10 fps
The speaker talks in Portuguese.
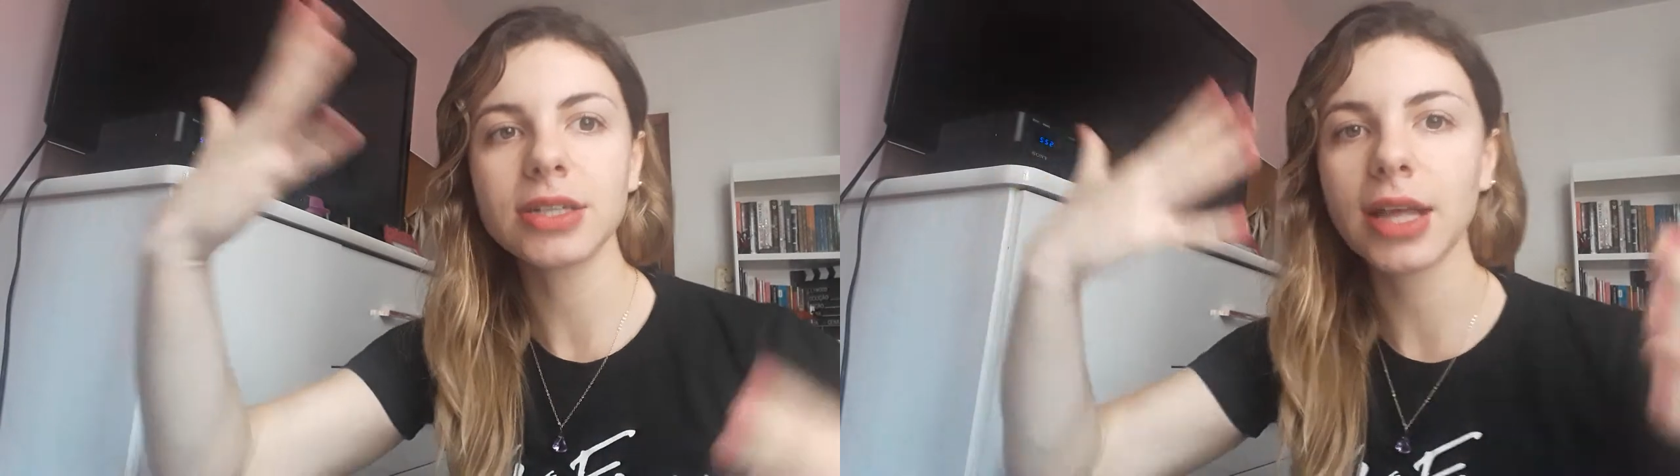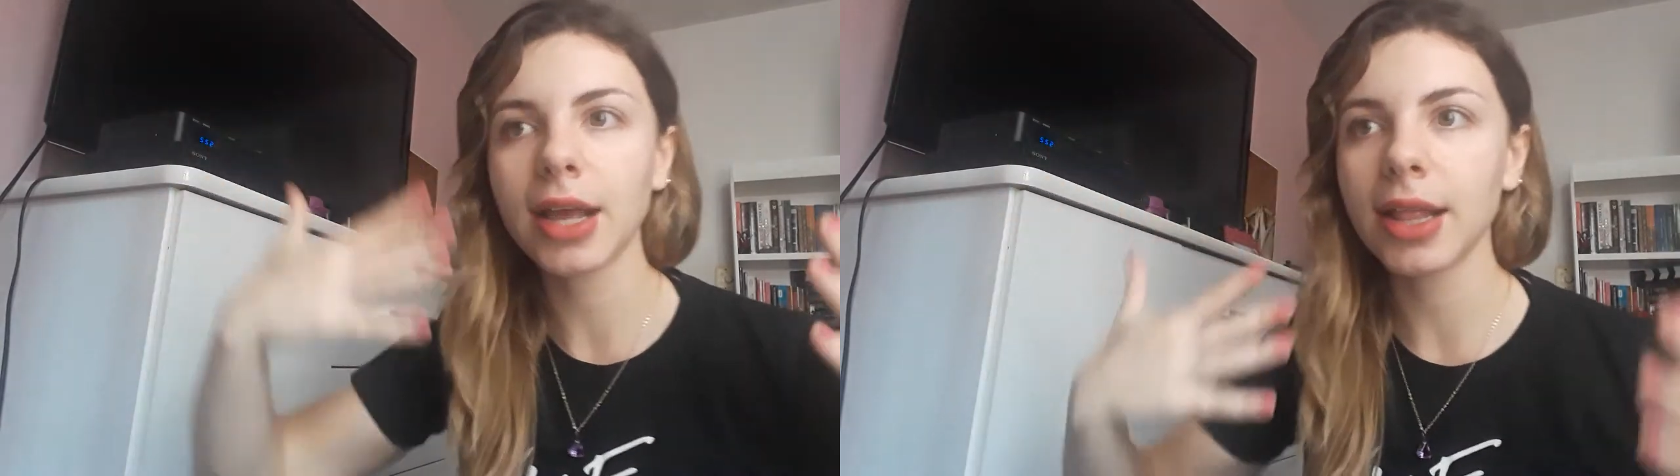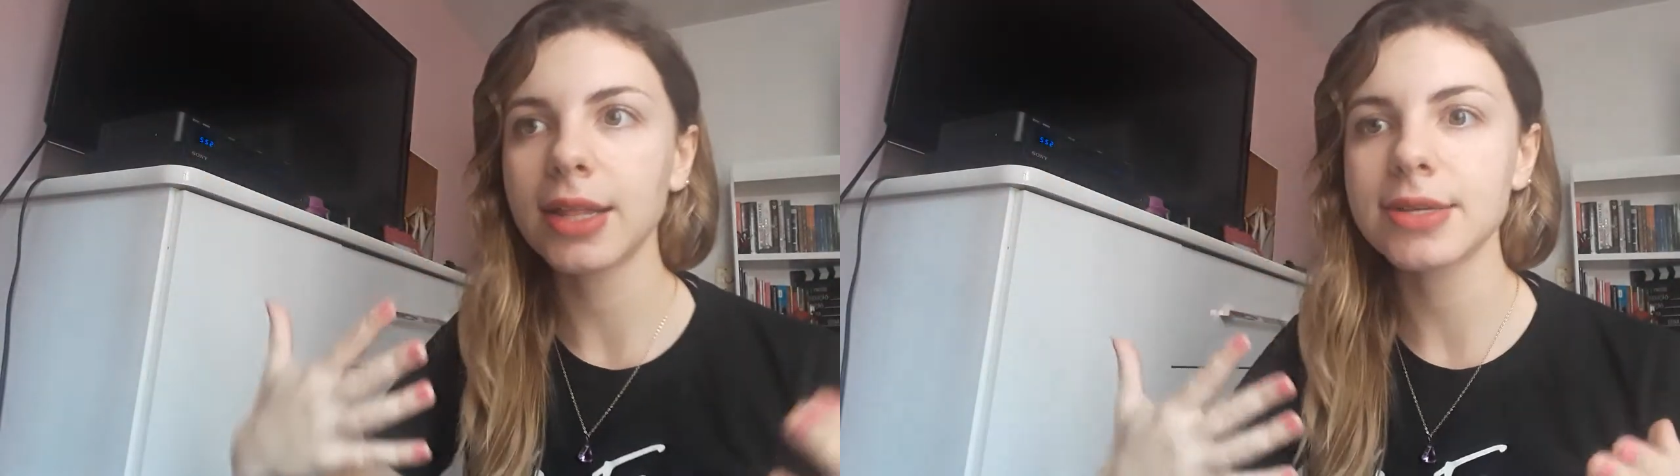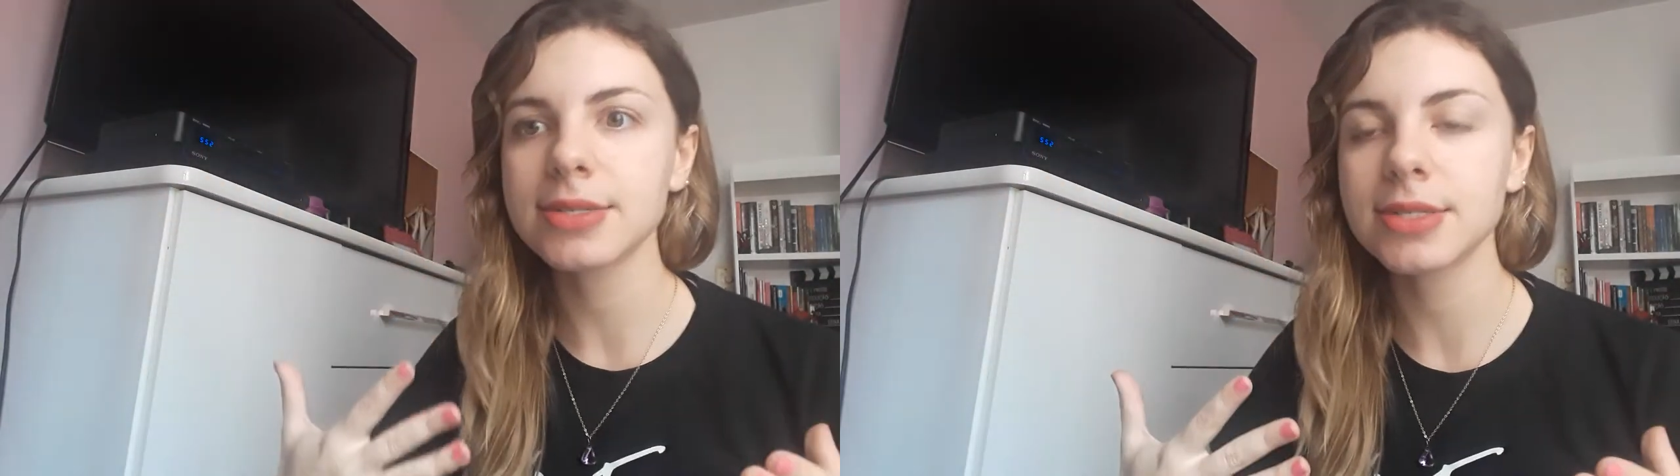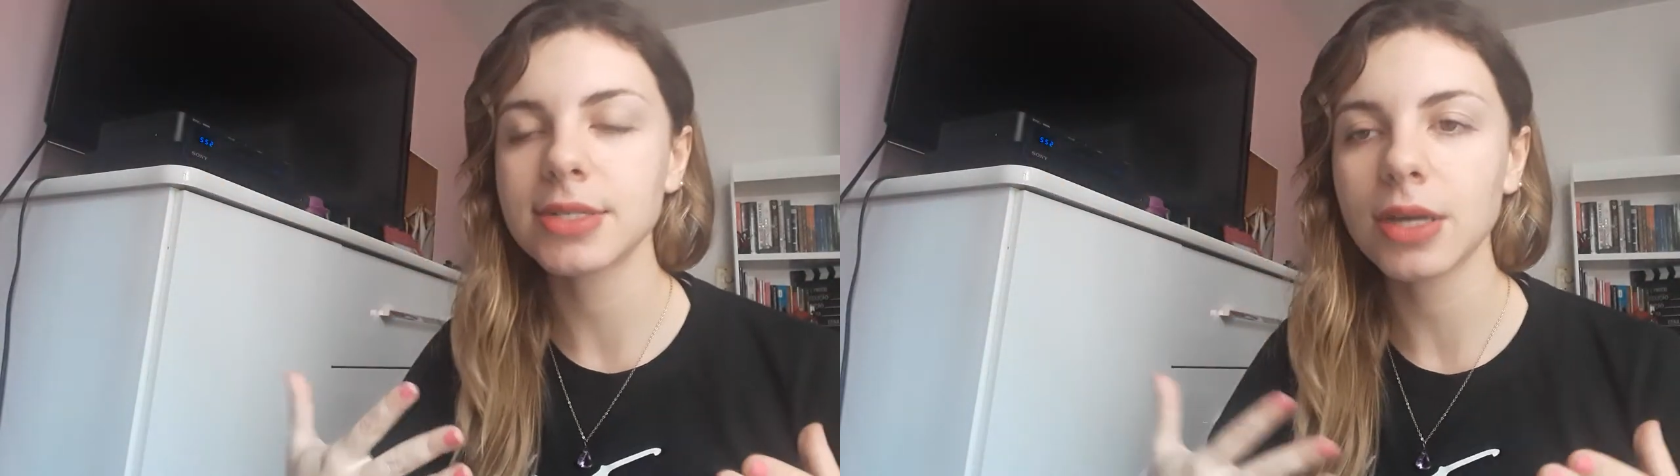tem aquela
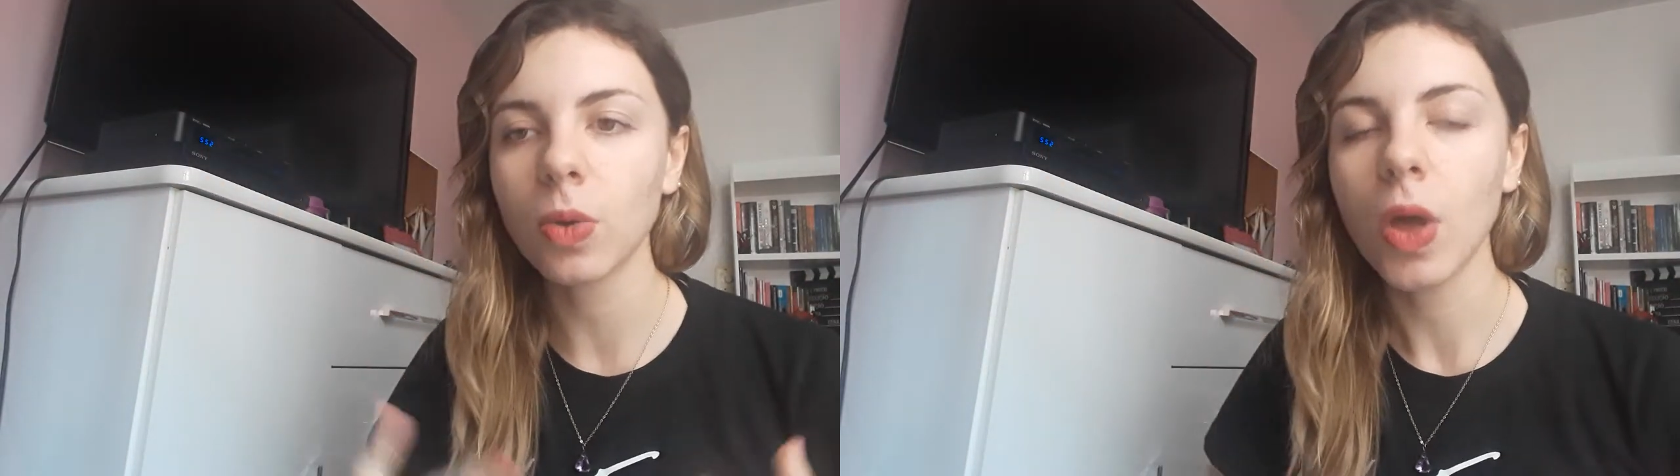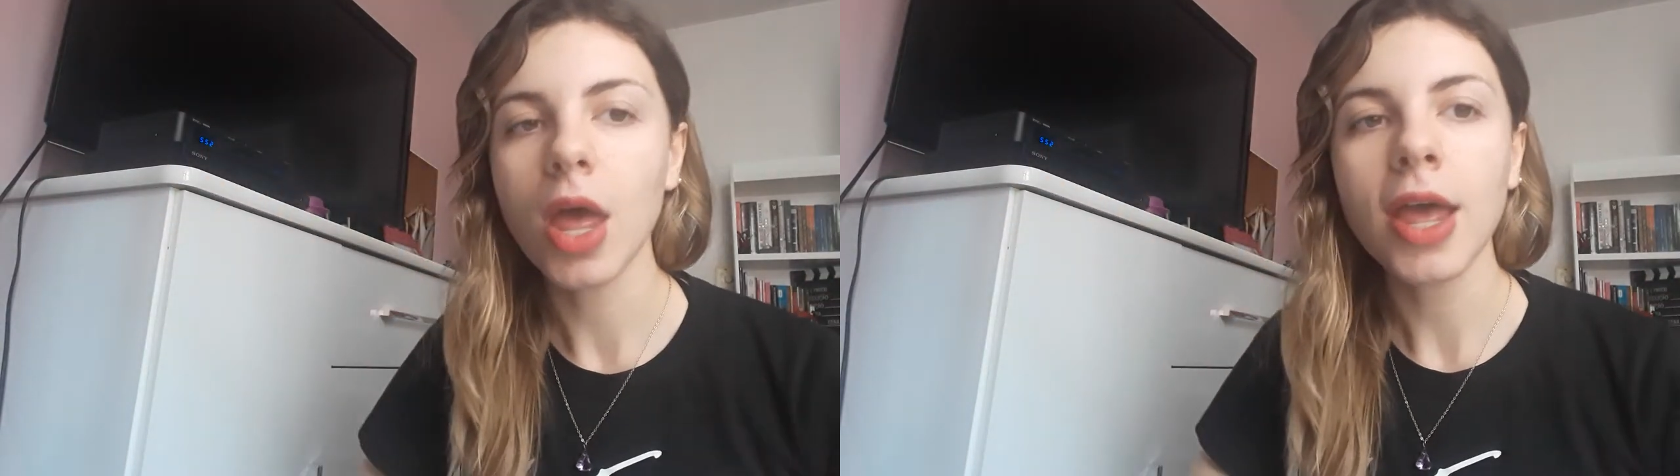tensão.